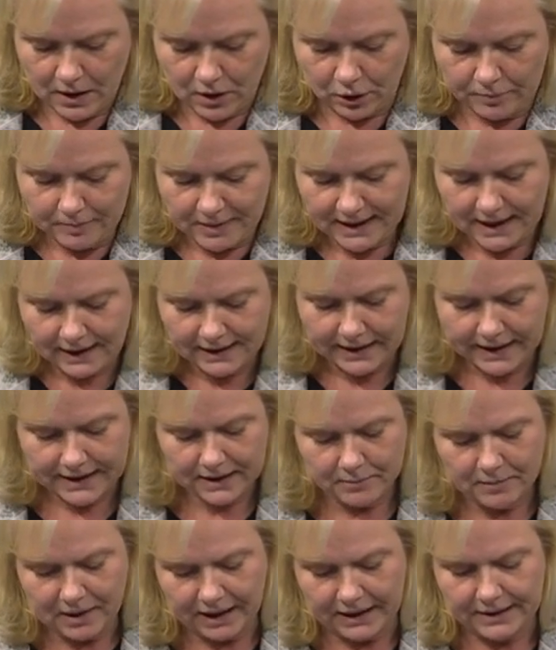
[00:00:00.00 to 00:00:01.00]
Und mit der
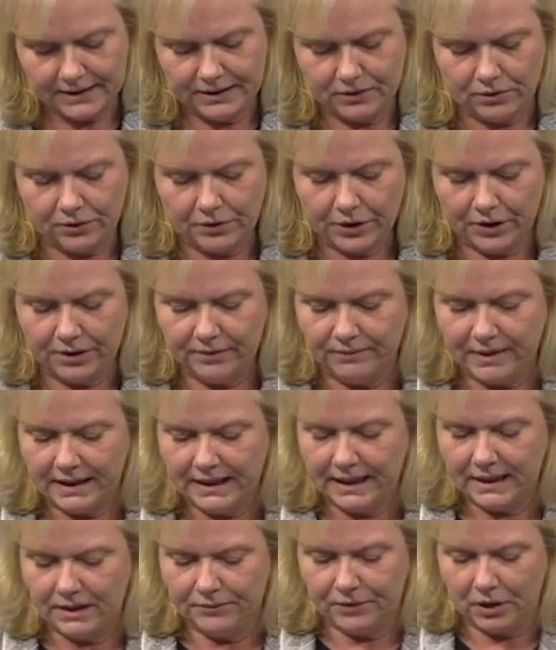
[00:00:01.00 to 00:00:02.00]
gleichen Berechtigung könnten wir
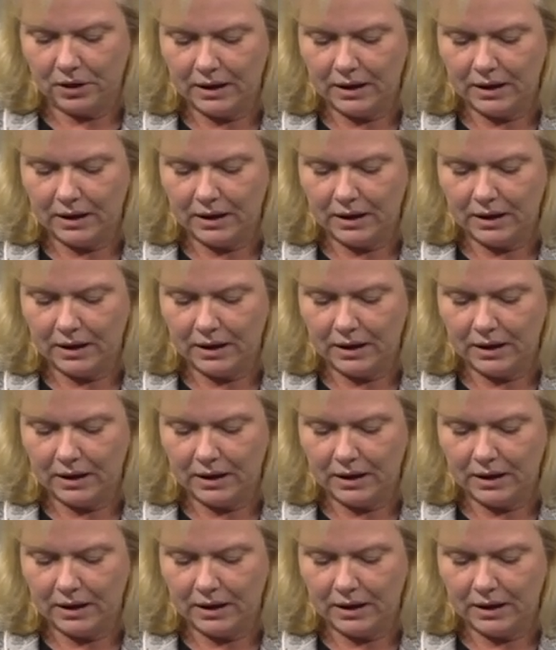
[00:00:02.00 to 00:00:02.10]
jede